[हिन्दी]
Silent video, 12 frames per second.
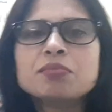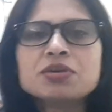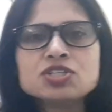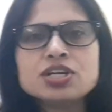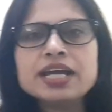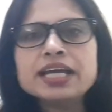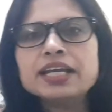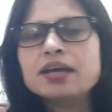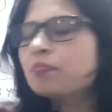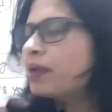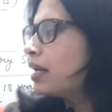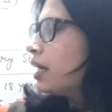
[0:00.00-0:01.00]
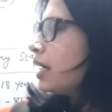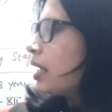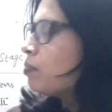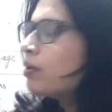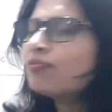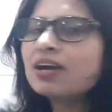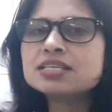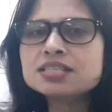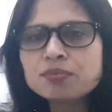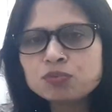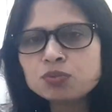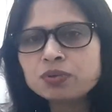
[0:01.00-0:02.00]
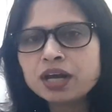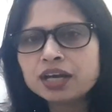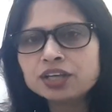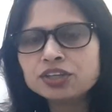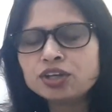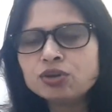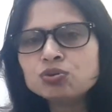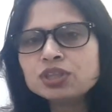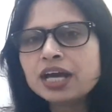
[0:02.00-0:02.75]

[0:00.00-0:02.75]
समझने के लिए मैंने टेबल वाइज आपको बना के दे रही हूँ